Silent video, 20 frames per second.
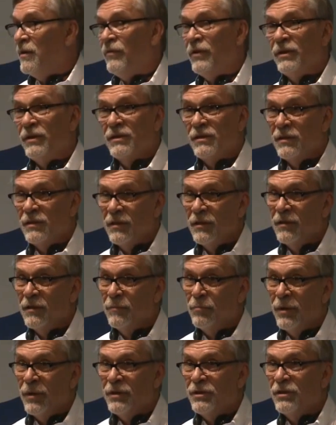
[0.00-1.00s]
więc
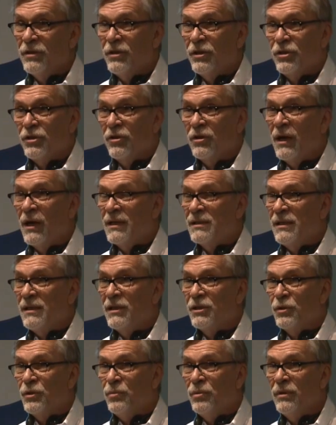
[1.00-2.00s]
y, będzie też
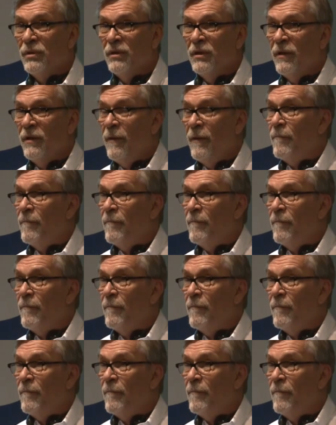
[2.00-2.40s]
okazja, żeby